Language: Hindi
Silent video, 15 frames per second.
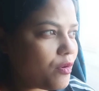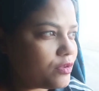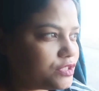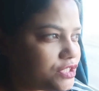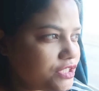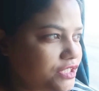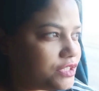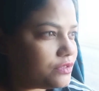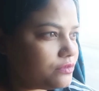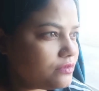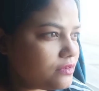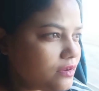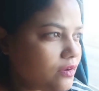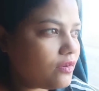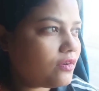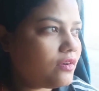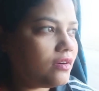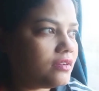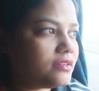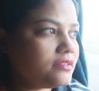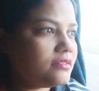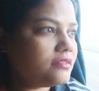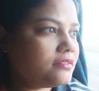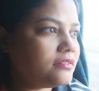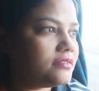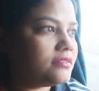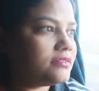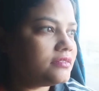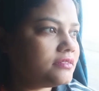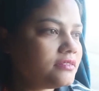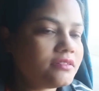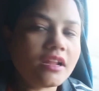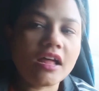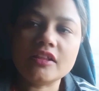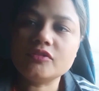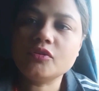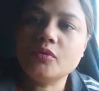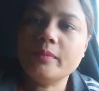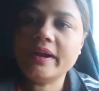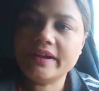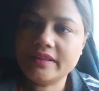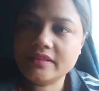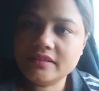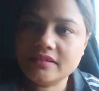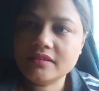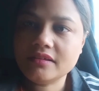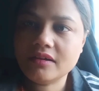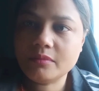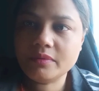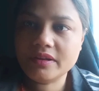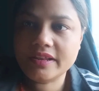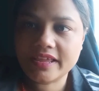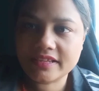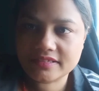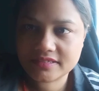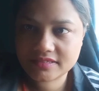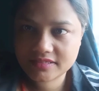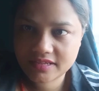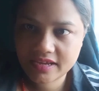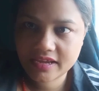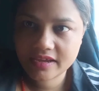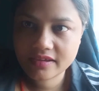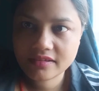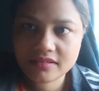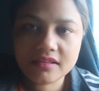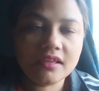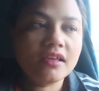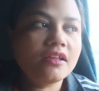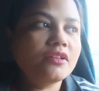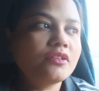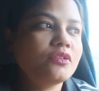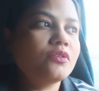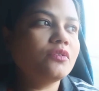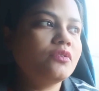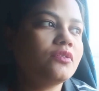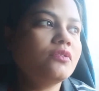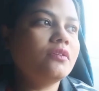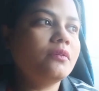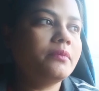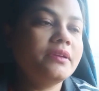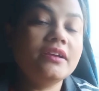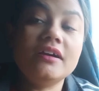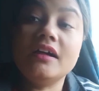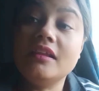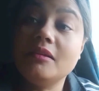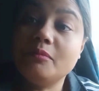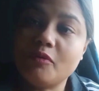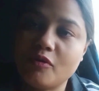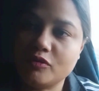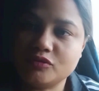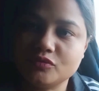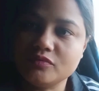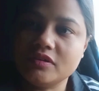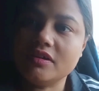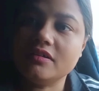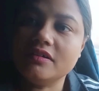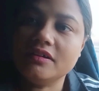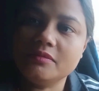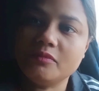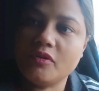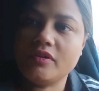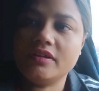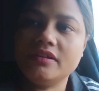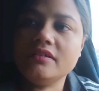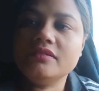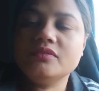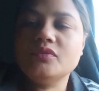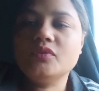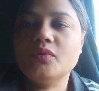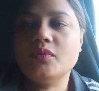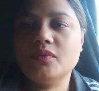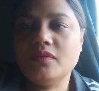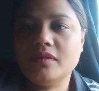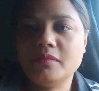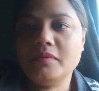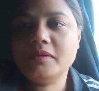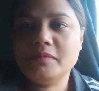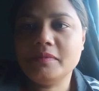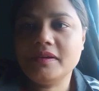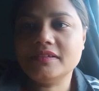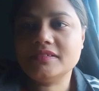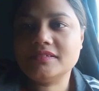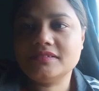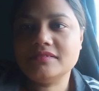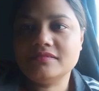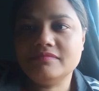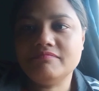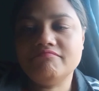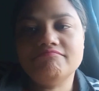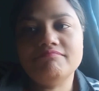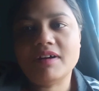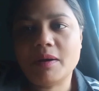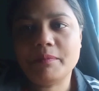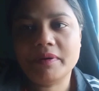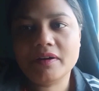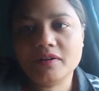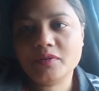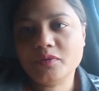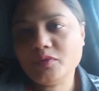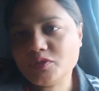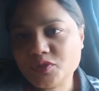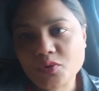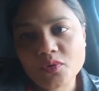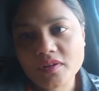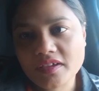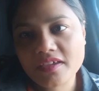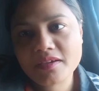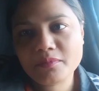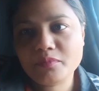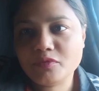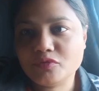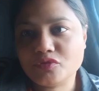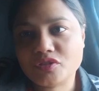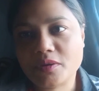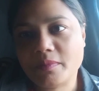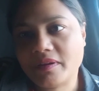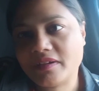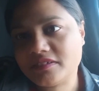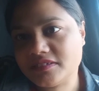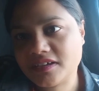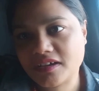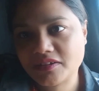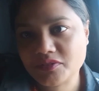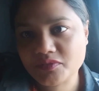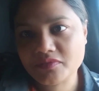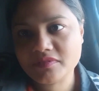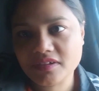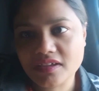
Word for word: मैं पहुंची नहीं हूँ और रात को बैठी थी अभी नेक्स्ट डे है तो अभी कल पहुंचूंगी अर्ली मॉर्निंग तो अभी बस पापा को छोड़ के अपनी उसके पास जा